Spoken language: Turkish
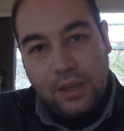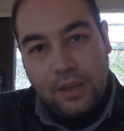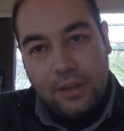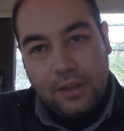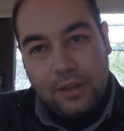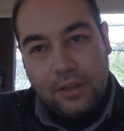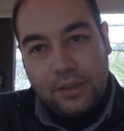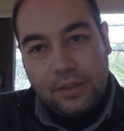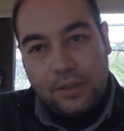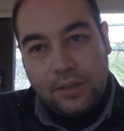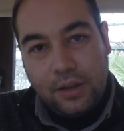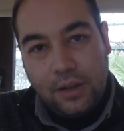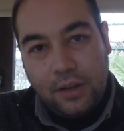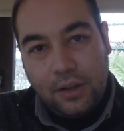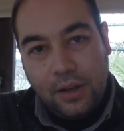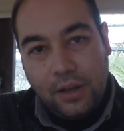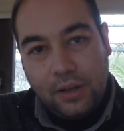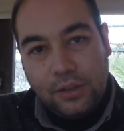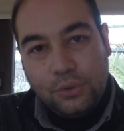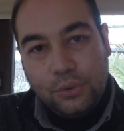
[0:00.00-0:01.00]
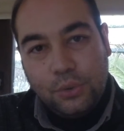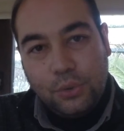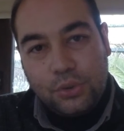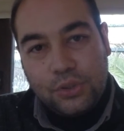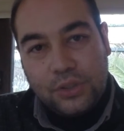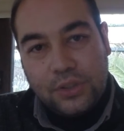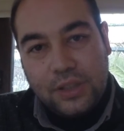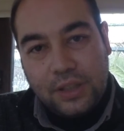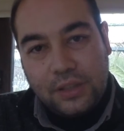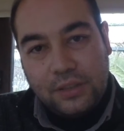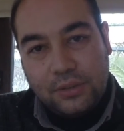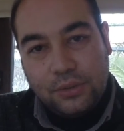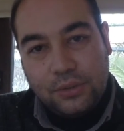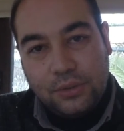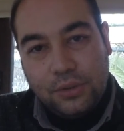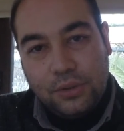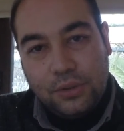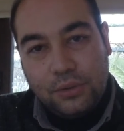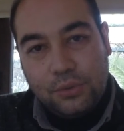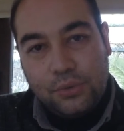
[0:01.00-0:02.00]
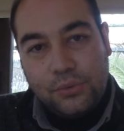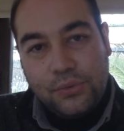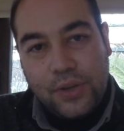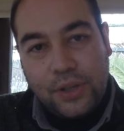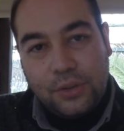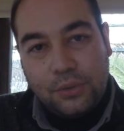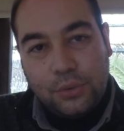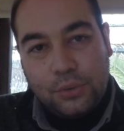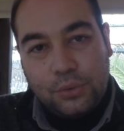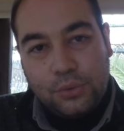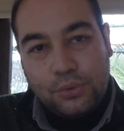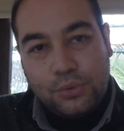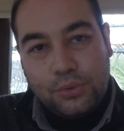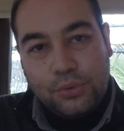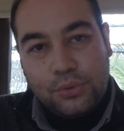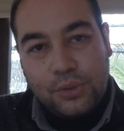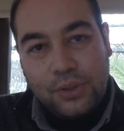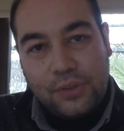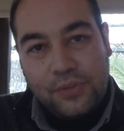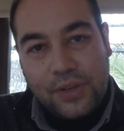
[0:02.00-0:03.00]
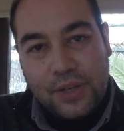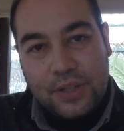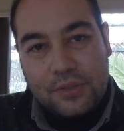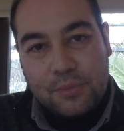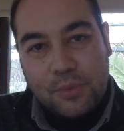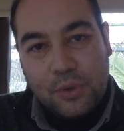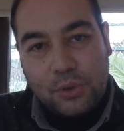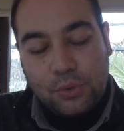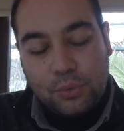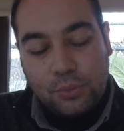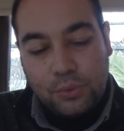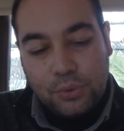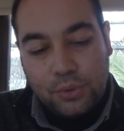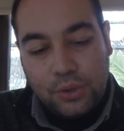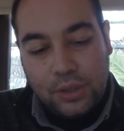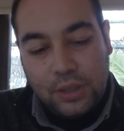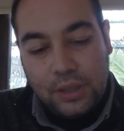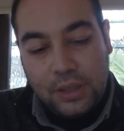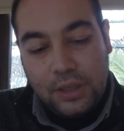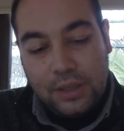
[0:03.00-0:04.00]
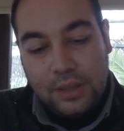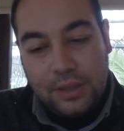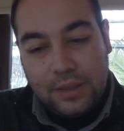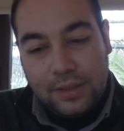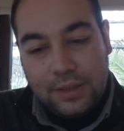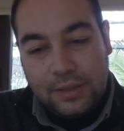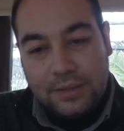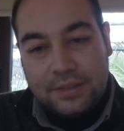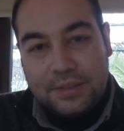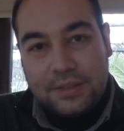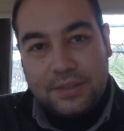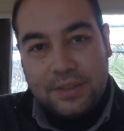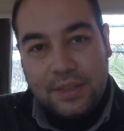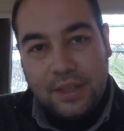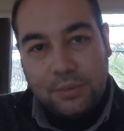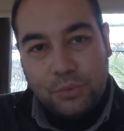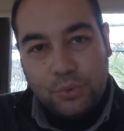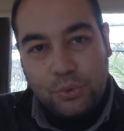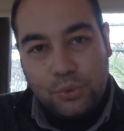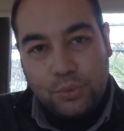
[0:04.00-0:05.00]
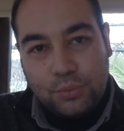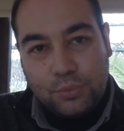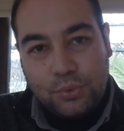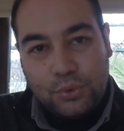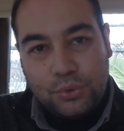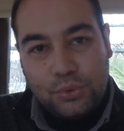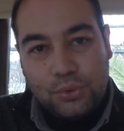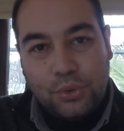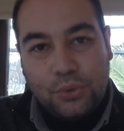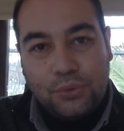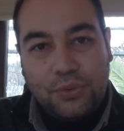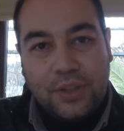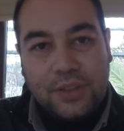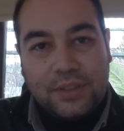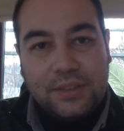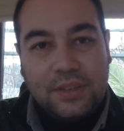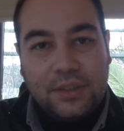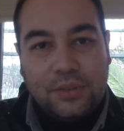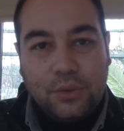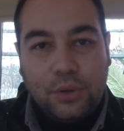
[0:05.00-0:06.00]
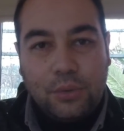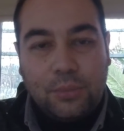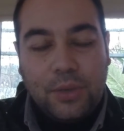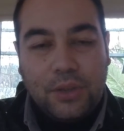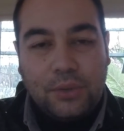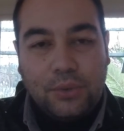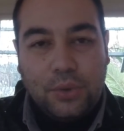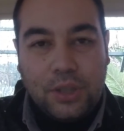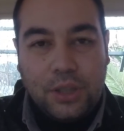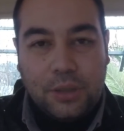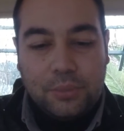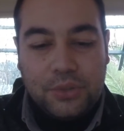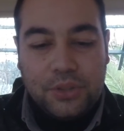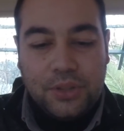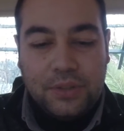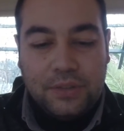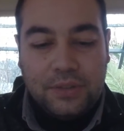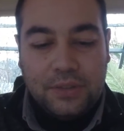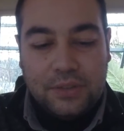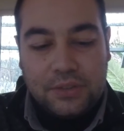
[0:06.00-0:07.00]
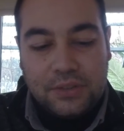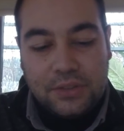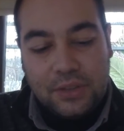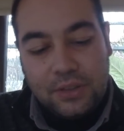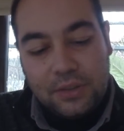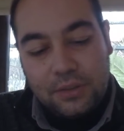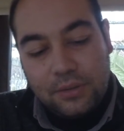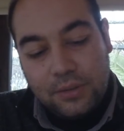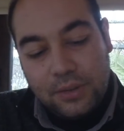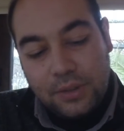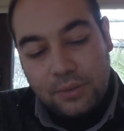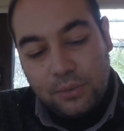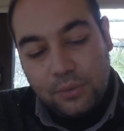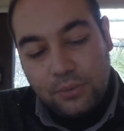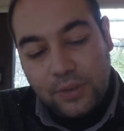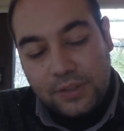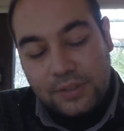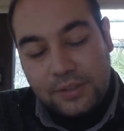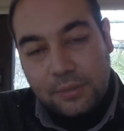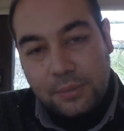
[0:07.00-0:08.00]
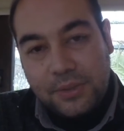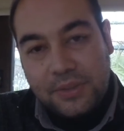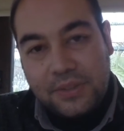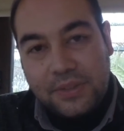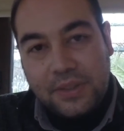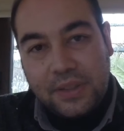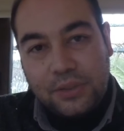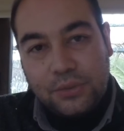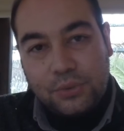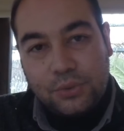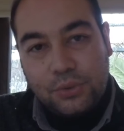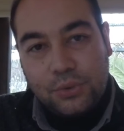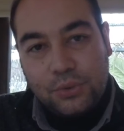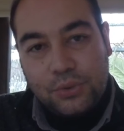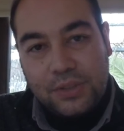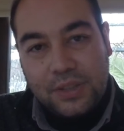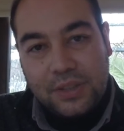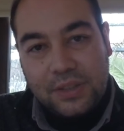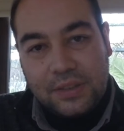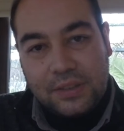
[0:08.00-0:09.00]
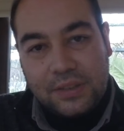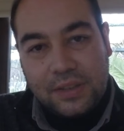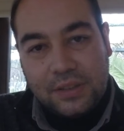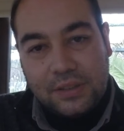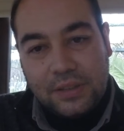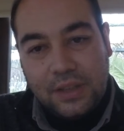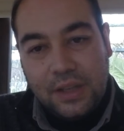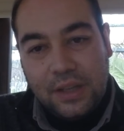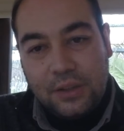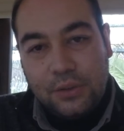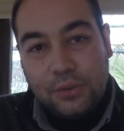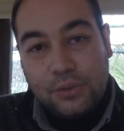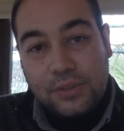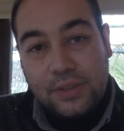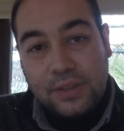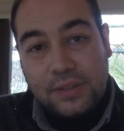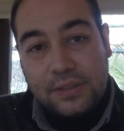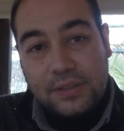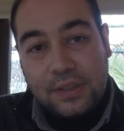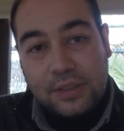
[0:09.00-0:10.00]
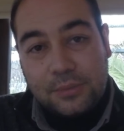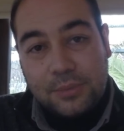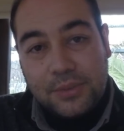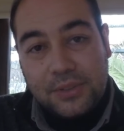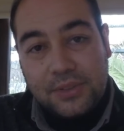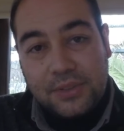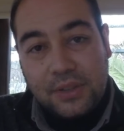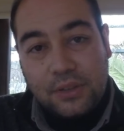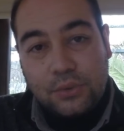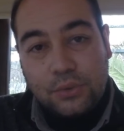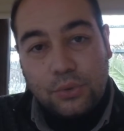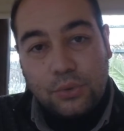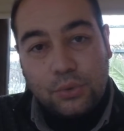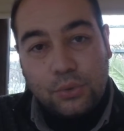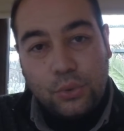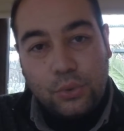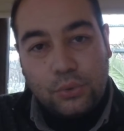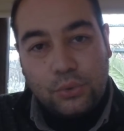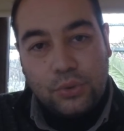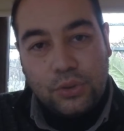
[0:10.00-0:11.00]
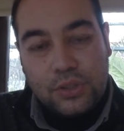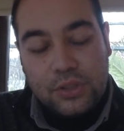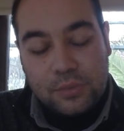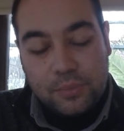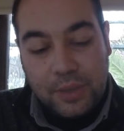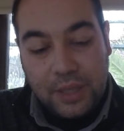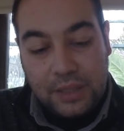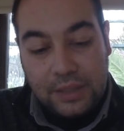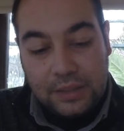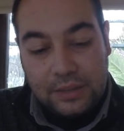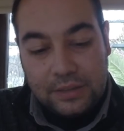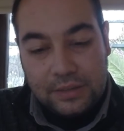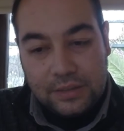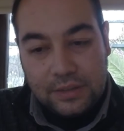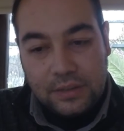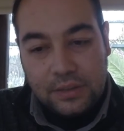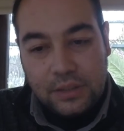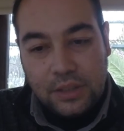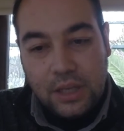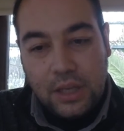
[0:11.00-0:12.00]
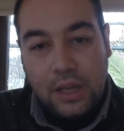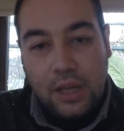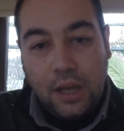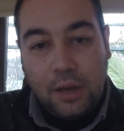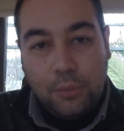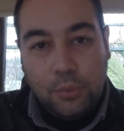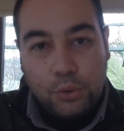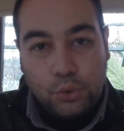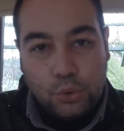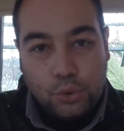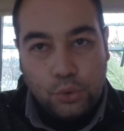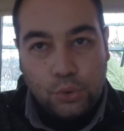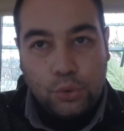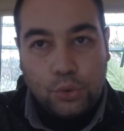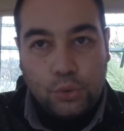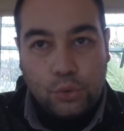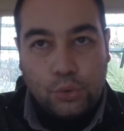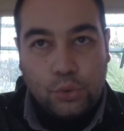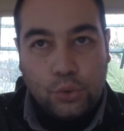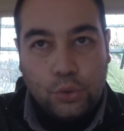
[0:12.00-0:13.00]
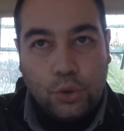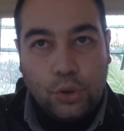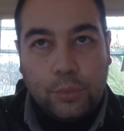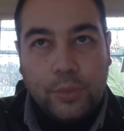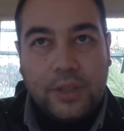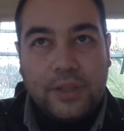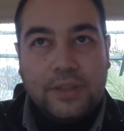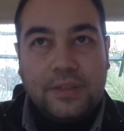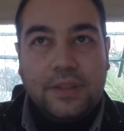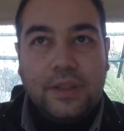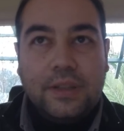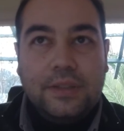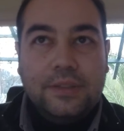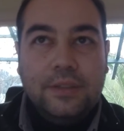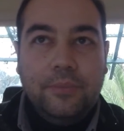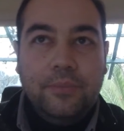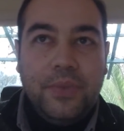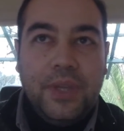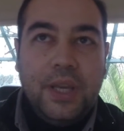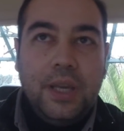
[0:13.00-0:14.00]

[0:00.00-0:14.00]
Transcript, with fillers: e, aynı hocadan e, 3 veya 4. referans mektubunu da e, istisna bir durumdur. Çok fazla normalde olan bir şey değil. İşte üniversite bittikten sonra yüksek lisans, yüksek lisans bittikten sonra doktor için belki istenir. Ama şu şunu görmeniz lazım